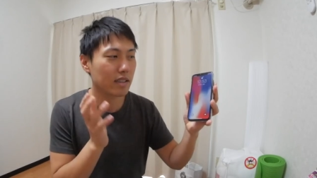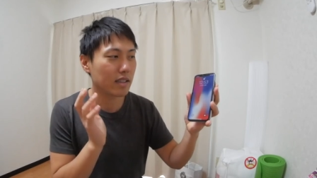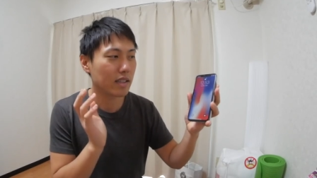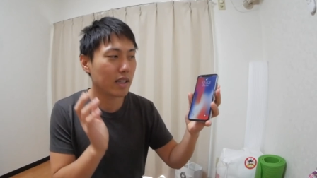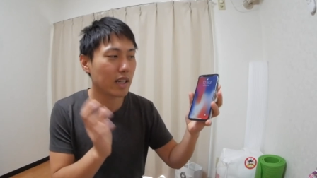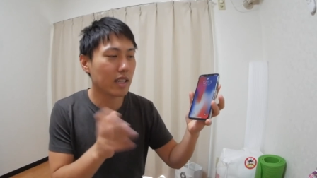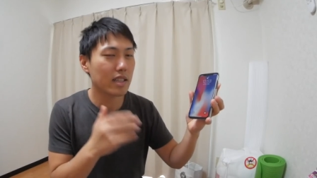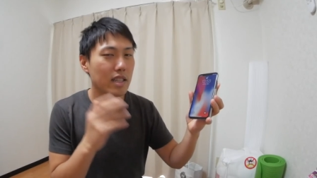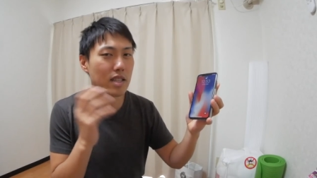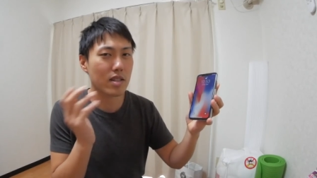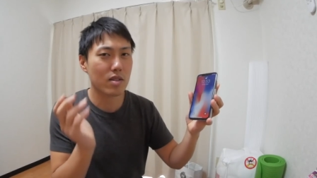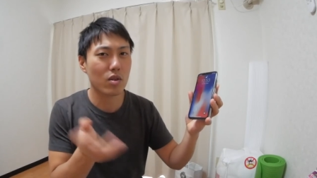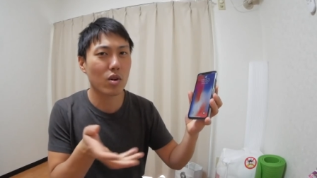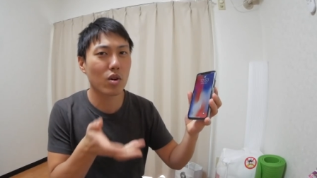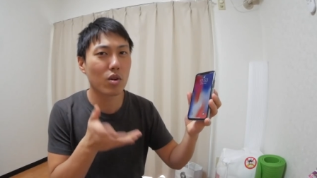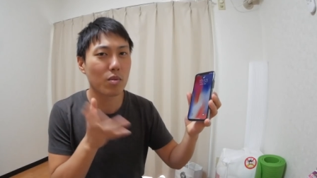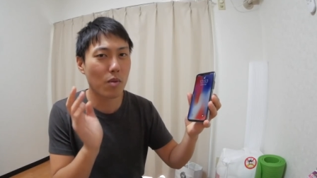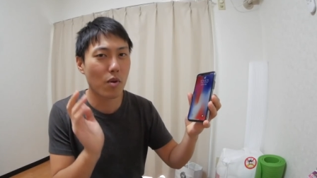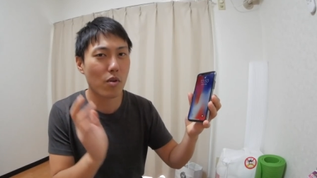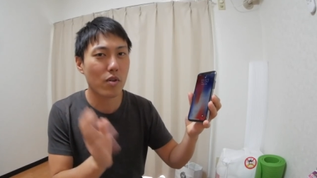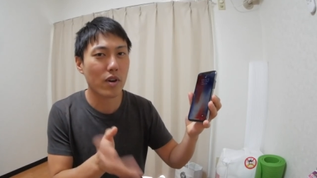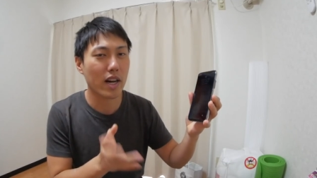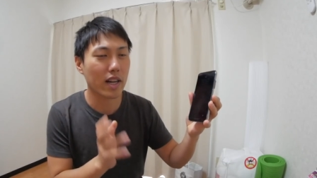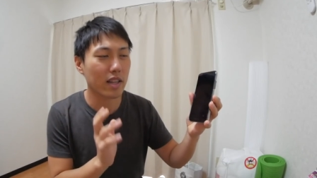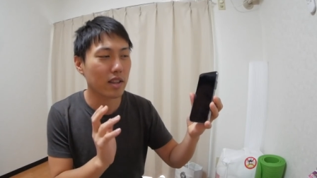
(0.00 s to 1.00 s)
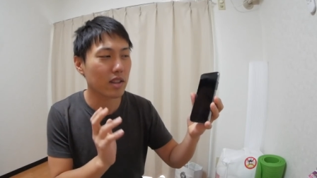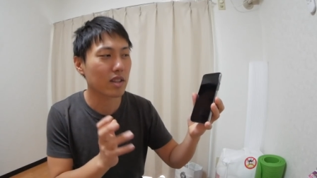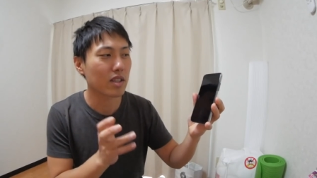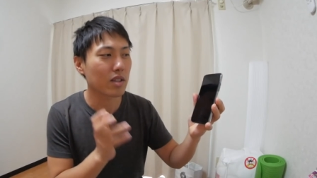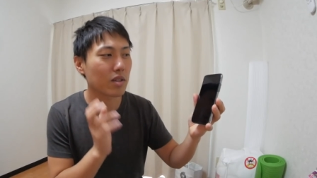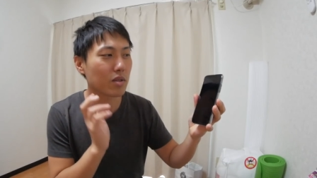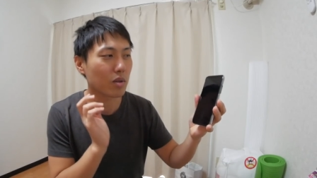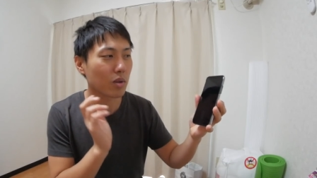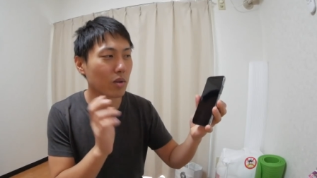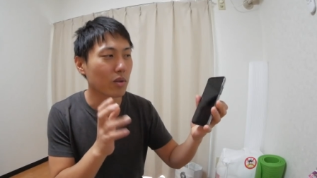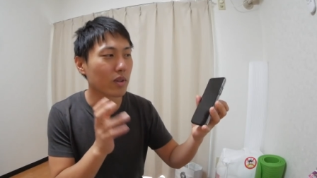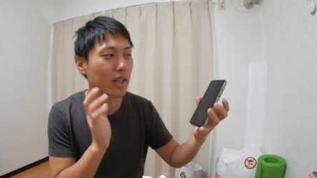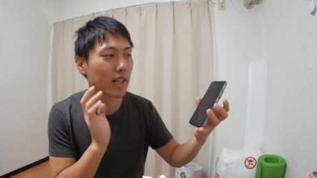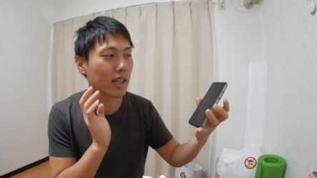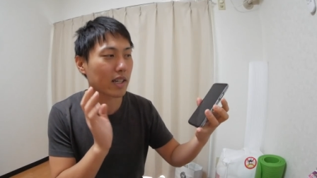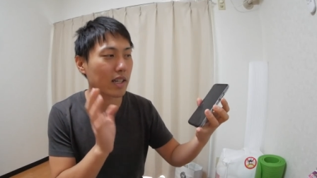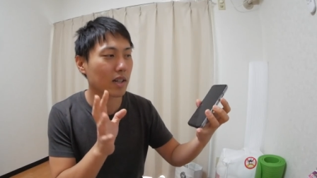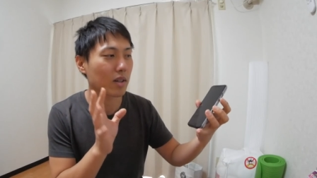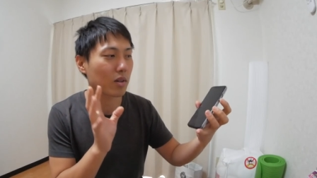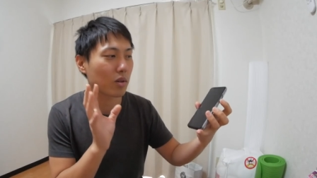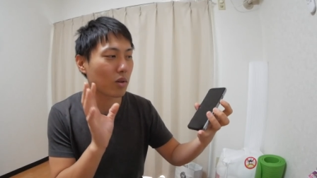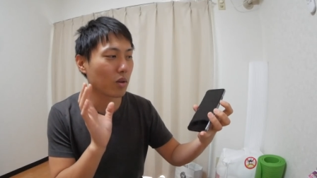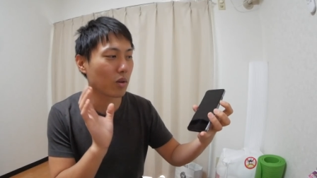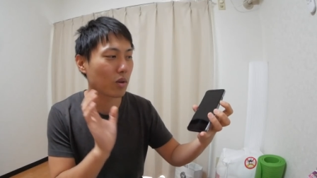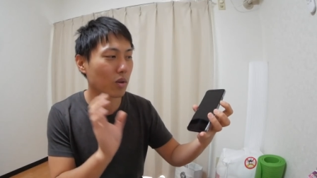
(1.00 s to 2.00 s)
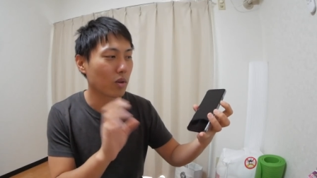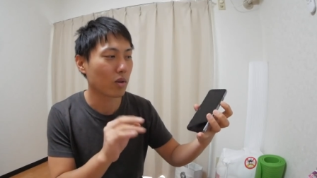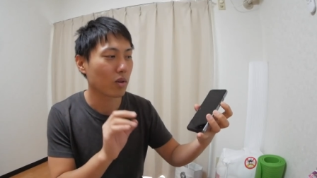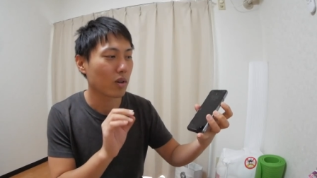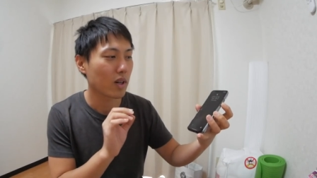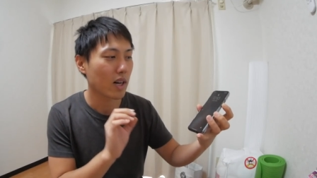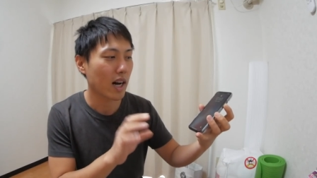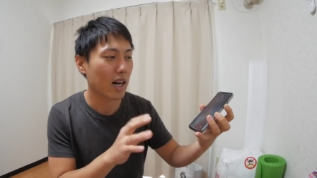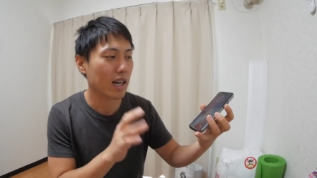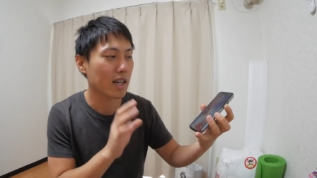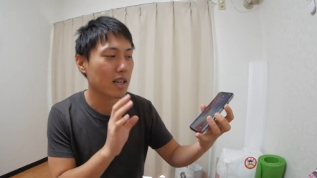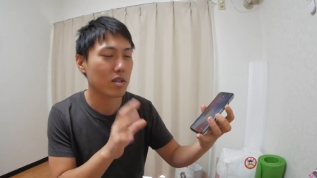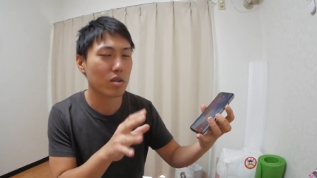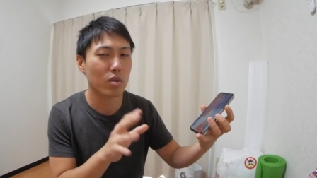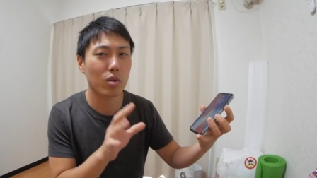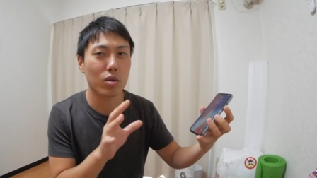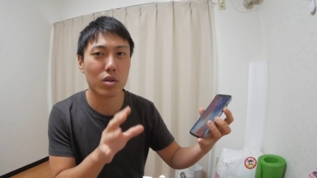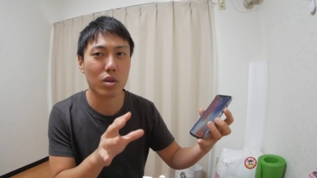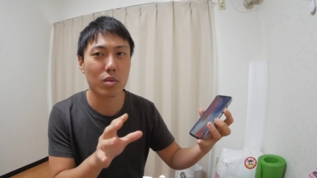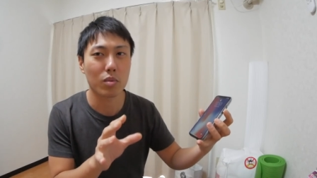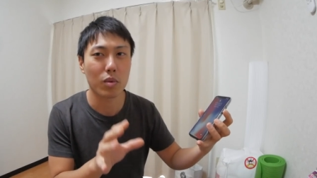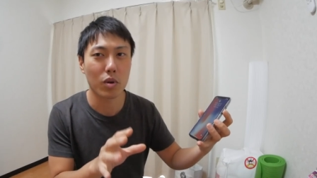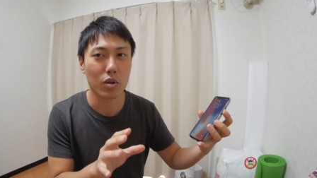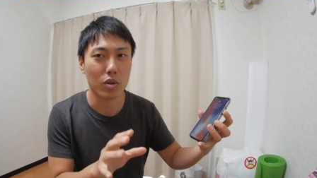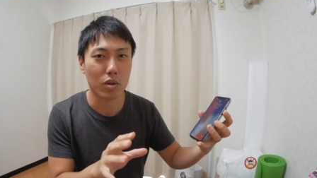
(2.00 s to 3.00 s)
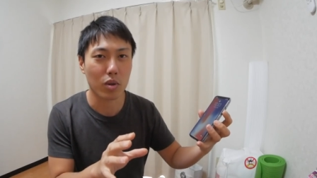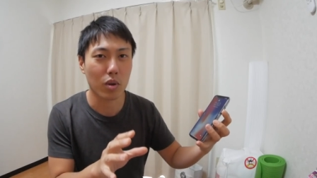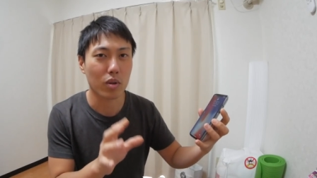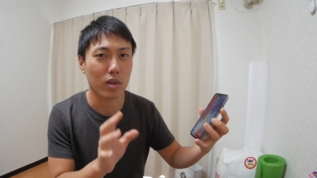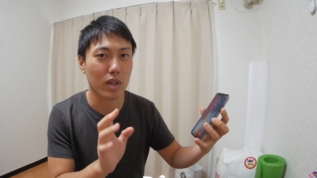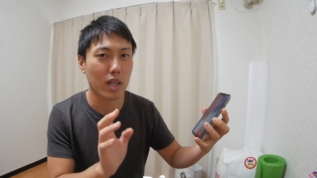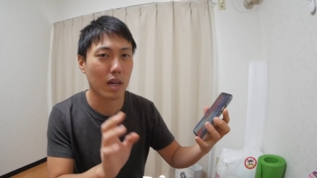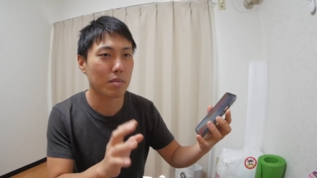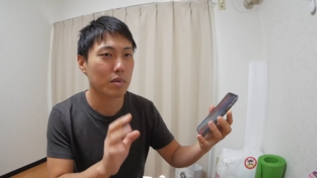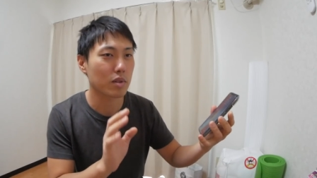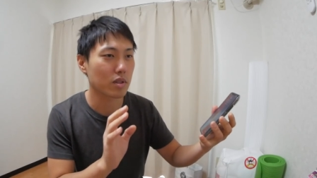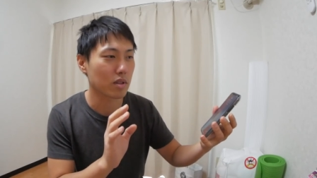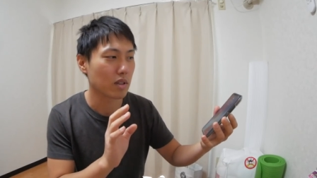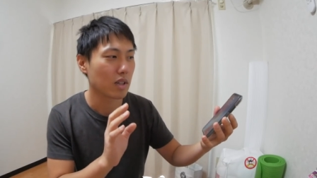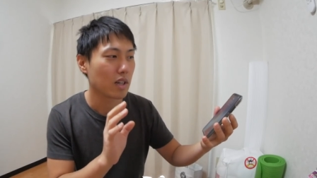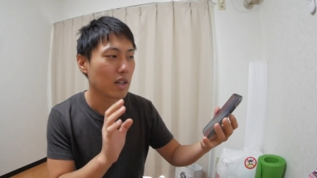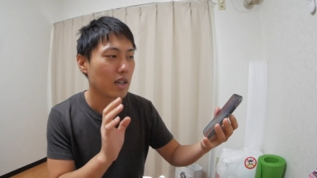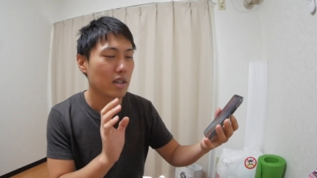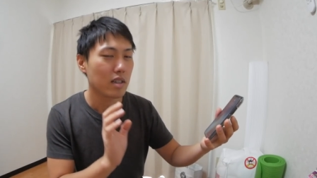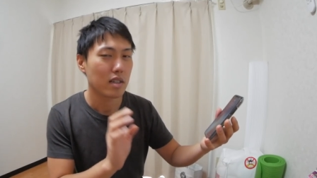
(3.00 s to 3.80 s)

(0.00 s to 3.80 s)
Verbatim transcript: なんでそう思うかっていうのをなんかこう、話そうと思うと、多分、